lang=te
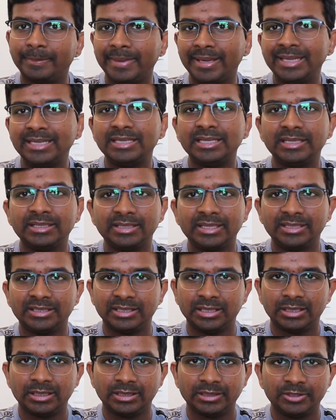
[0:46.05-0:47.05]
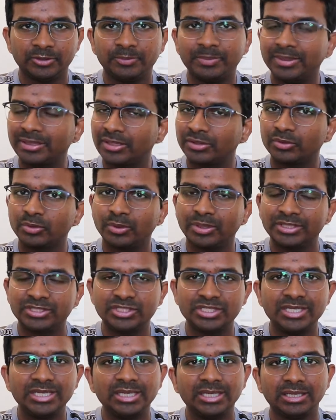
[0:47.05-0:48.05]
మెయిన్ ఇండియన్ స్పిన్నర్స్
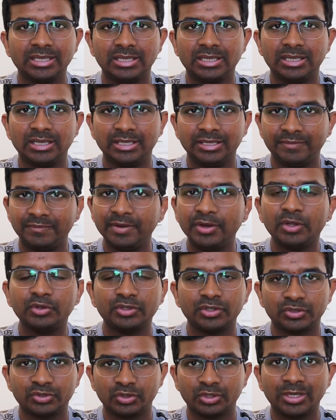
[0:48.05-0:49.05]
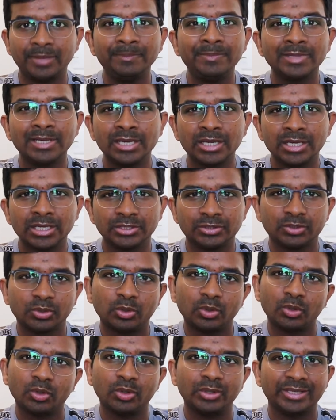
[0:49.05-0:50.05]
గురించి uh, ఈ వీడియో చేస్తున్నాం
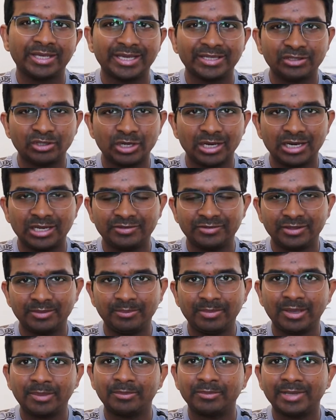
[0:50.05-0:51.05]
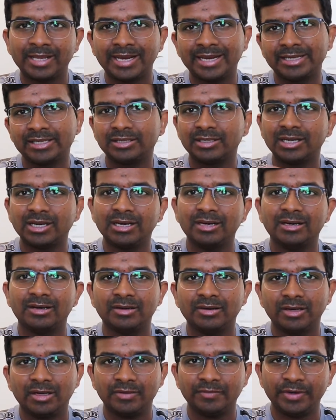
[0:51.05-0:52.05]
సో ఇంకెందుకు ఆలస్యం మనం డైరెక్ట్గా
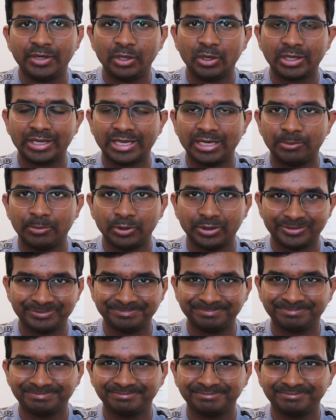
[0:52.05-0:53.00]
వీడియోలోకి uh, వెళ్ళిపోదాం